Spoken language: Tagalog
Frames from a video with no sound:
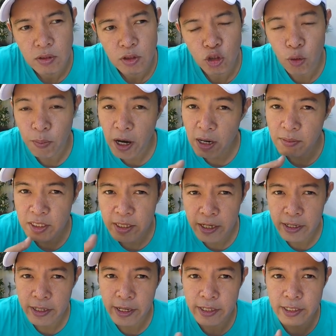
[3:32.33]
So, para
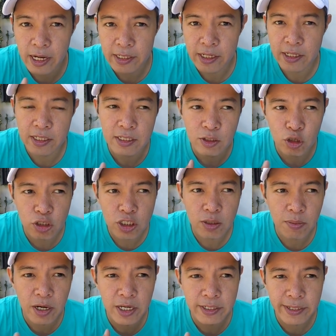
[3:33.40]
ma-segregate natin doon
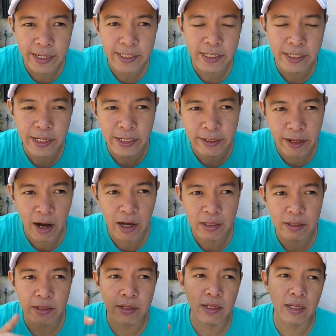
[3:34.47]
sa mga interested and not,
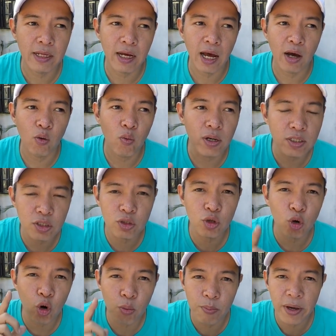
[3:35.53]
I want you to
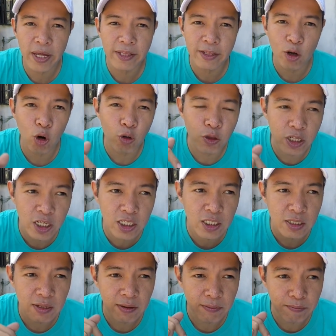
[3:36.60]
comment on
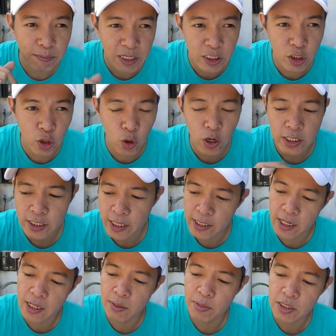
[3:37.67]
this video. Kasi ang
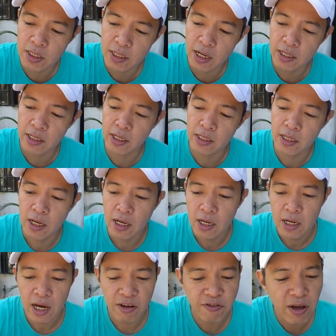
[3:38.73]
gagamitin natin,
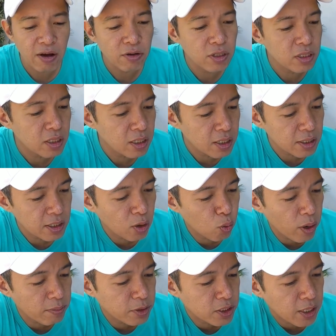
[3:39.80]
I found a
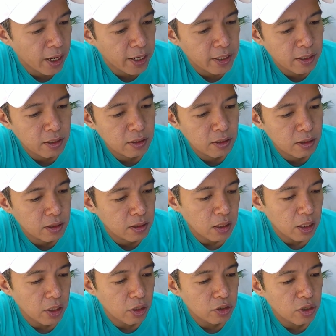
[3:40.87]
website.
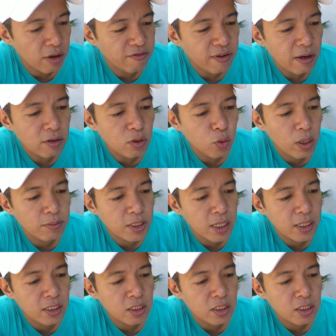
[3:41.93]
Yeah, so, I found a website.